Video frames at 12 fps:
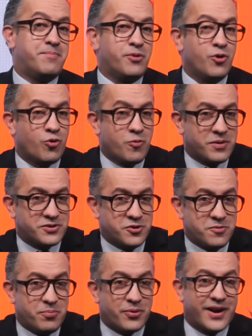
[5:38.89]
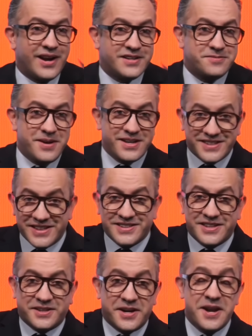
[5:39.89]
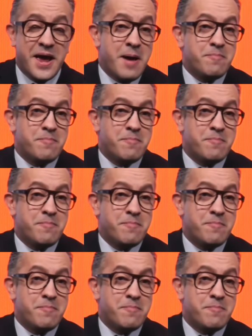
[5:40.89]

preocupación porque las vías de este tren